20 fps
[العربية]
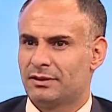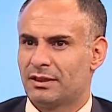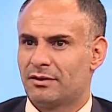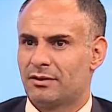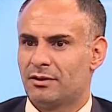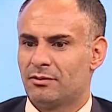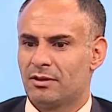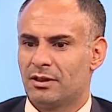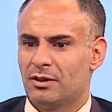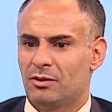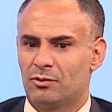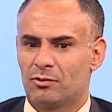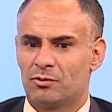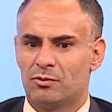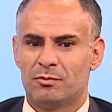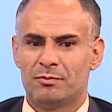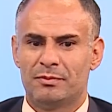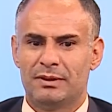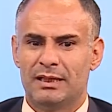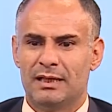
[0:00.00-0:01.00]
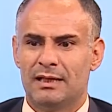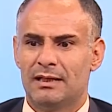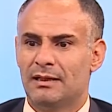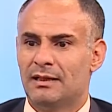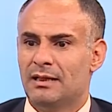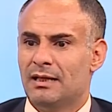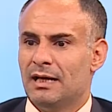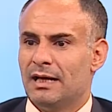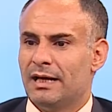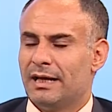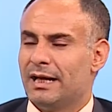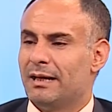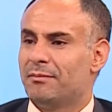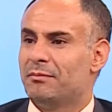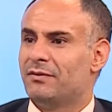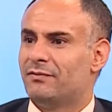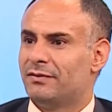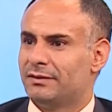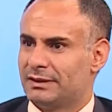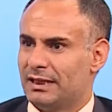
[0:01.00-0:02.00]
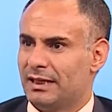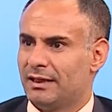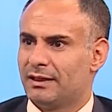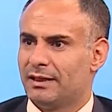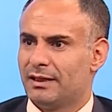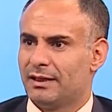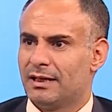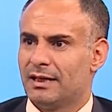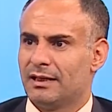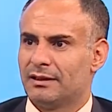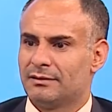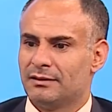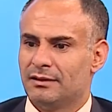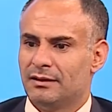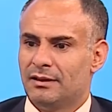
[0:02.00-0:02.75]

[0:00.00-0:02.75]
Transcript: الثورة الحكومية العمل في التحقيقات